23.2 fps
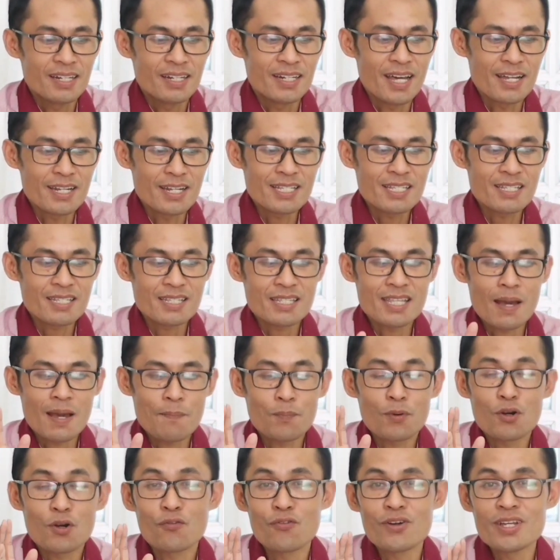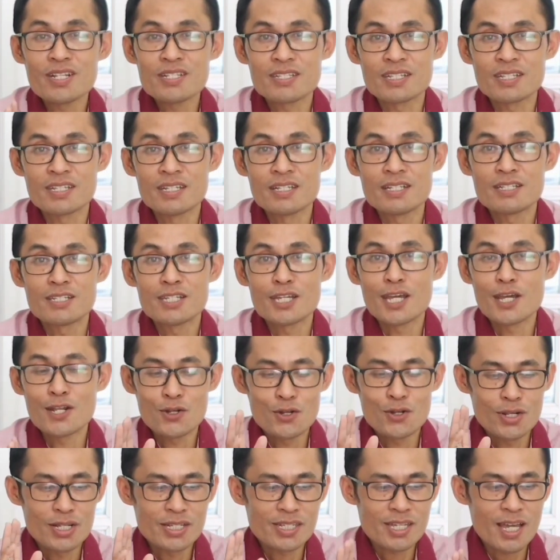dari setiap provinsi di
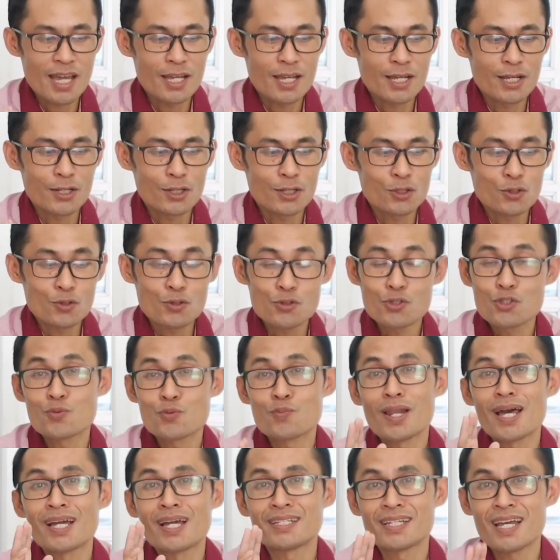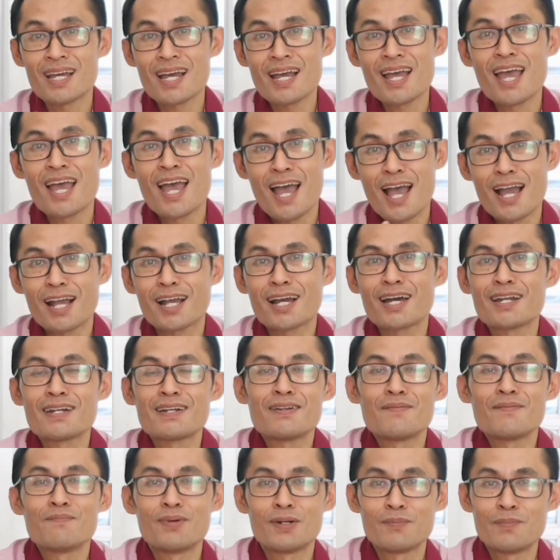Indonesia itu jumlahnya
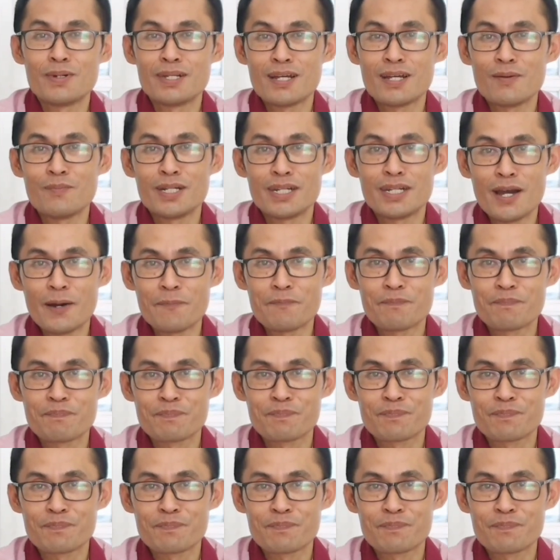akan berbeda-beda.